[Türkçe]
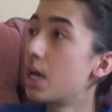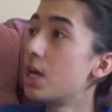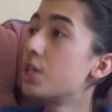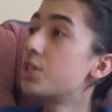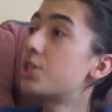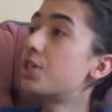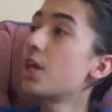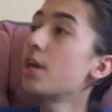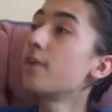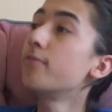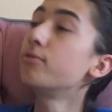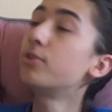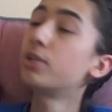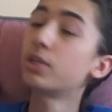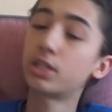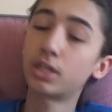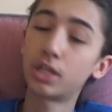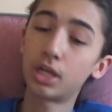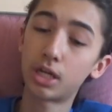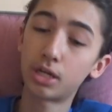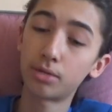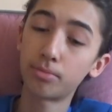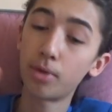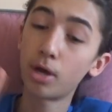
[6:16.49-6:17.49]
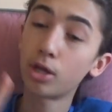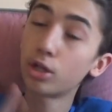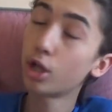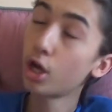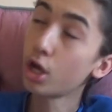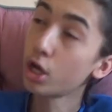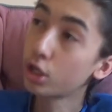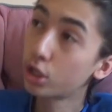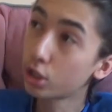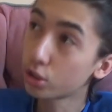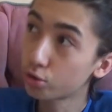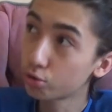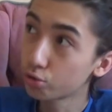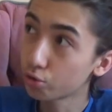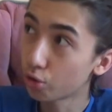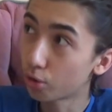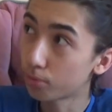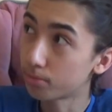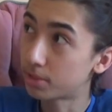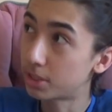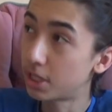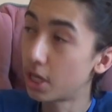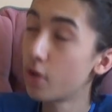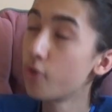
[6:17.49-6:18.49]
Sevdiklerime like
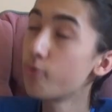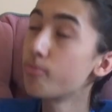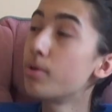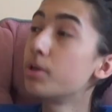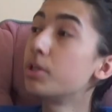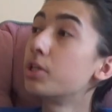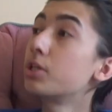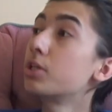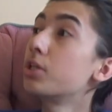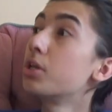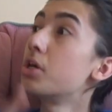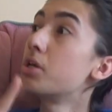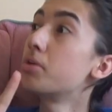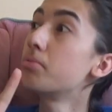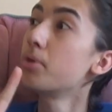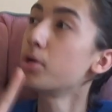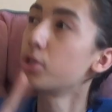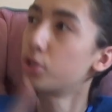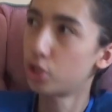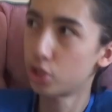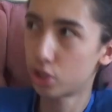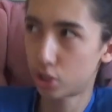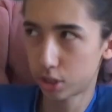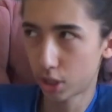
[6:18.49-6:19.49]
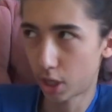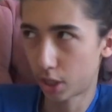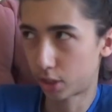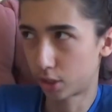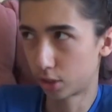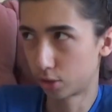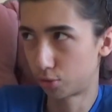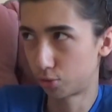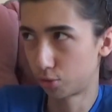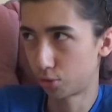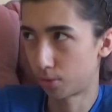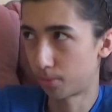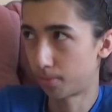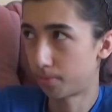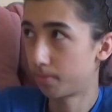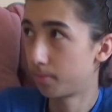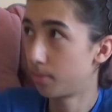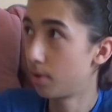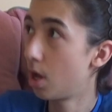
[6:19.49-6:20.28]
atıyorum, sevmediklerime dislike atıyorum.